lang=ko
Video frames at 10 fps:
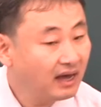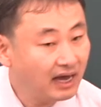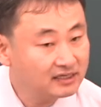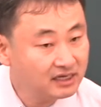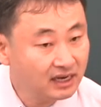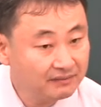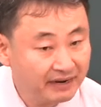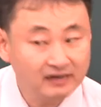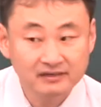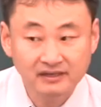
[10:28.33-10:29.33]
하자가
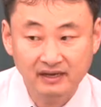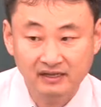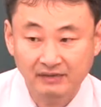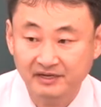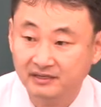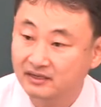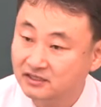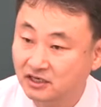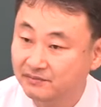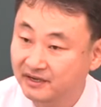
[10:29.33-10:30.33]
발견되게 되면
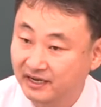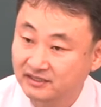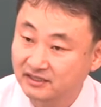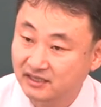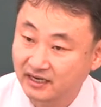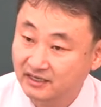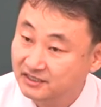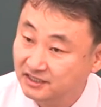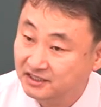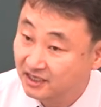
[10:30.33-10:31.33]
정밀 안전단을
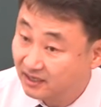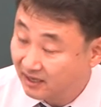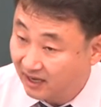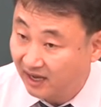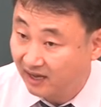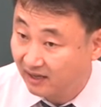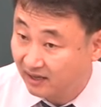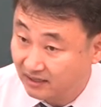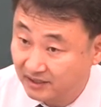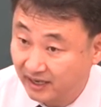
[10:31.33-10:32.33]

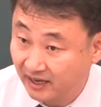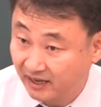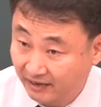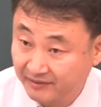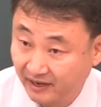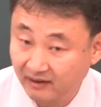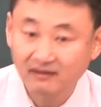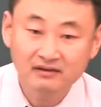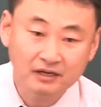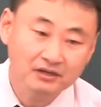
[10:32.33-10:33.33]
실시하여야 합니다.
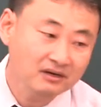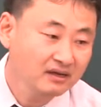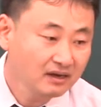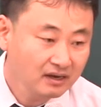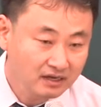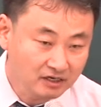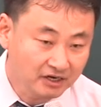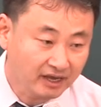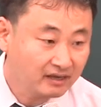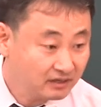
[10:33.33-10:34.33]
그래서
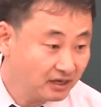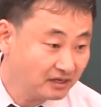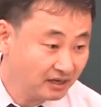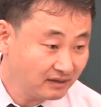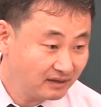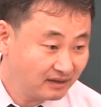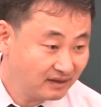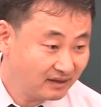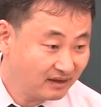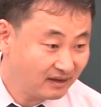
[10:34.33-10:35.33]
1년에 1회 이상
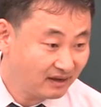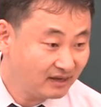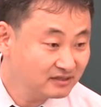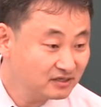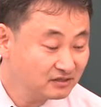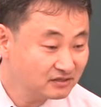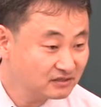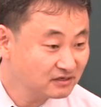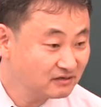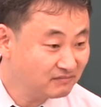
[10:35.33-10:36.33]
안전
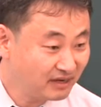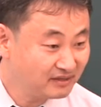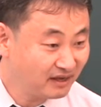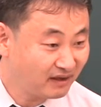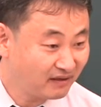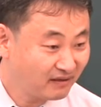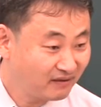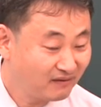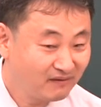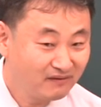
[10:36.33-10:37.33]
점검한다.
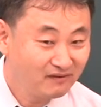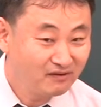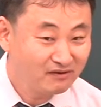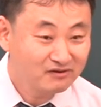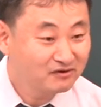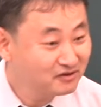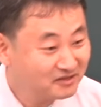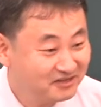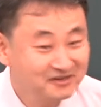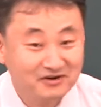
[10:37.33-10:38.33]
그건
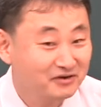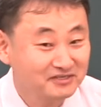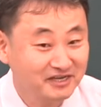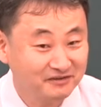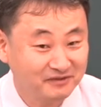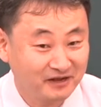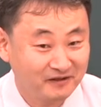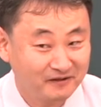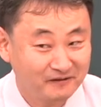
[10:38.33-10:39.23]
기억하고 계셔야 됩니다.